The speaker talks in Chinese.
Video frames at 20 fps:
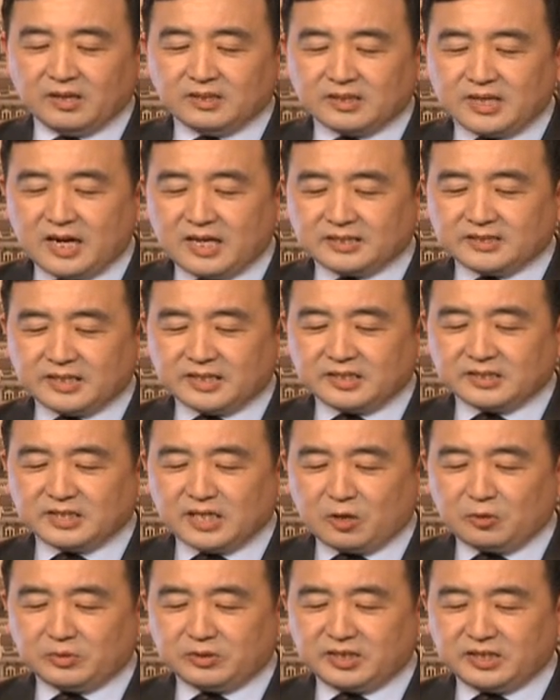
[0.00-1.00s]
那这个
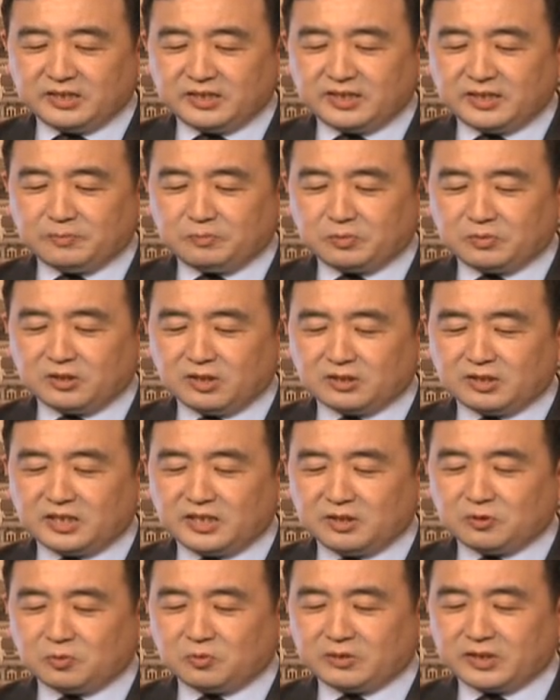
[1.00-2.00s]
教育体系不能
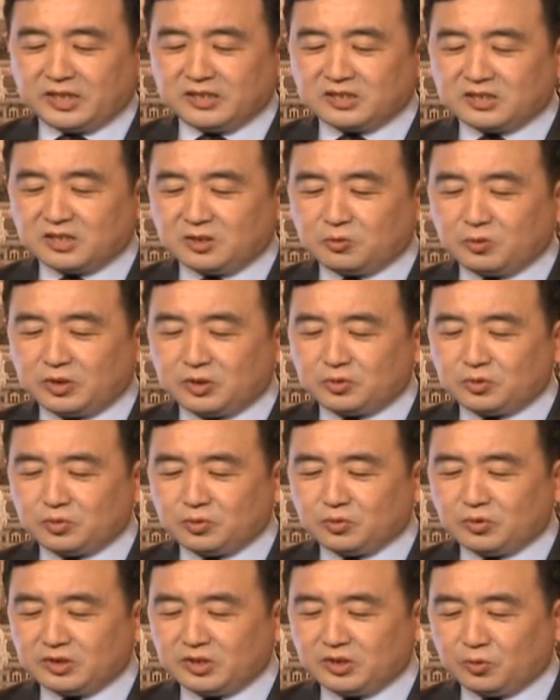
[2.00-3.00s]
提供给社会许
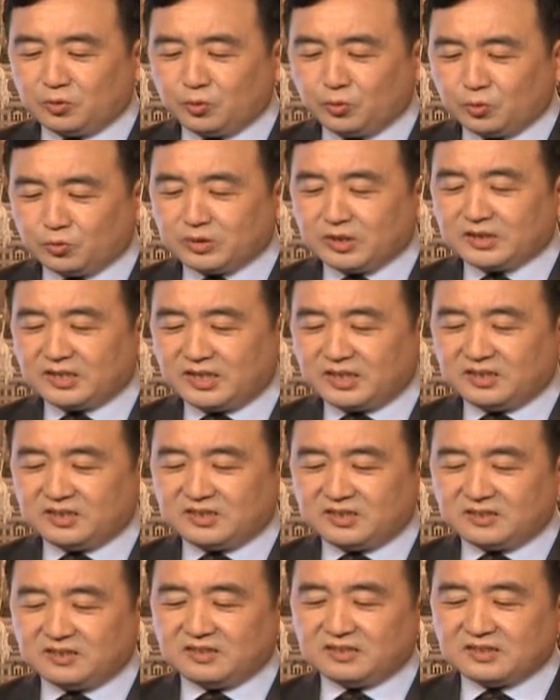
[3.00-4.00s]
多有用的体
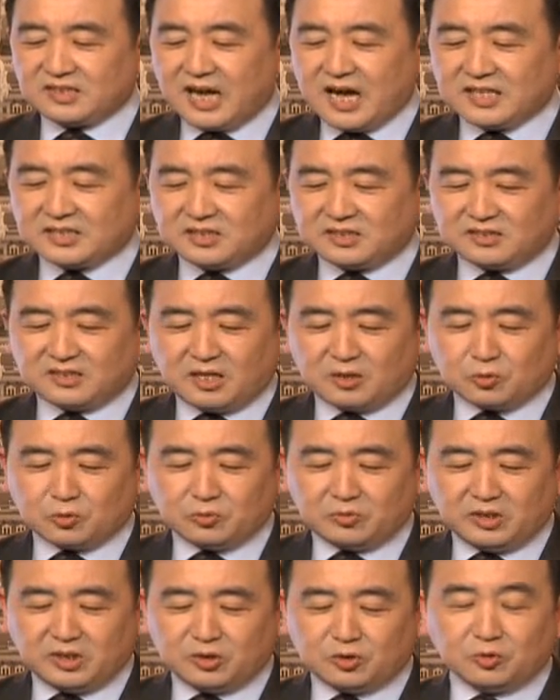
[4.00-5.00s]
制，它制造
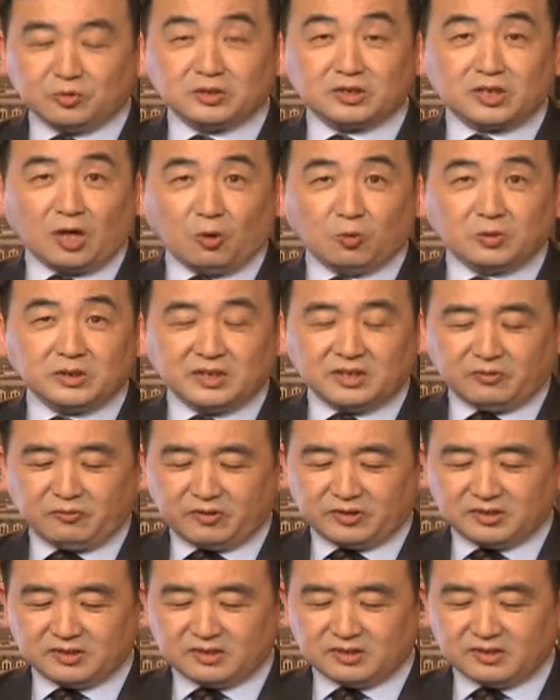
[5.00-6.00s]
出一群投机
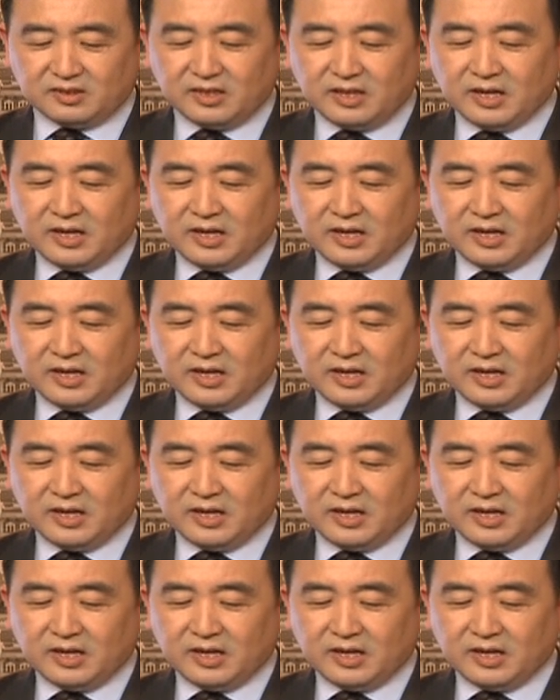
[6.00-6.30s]
分子，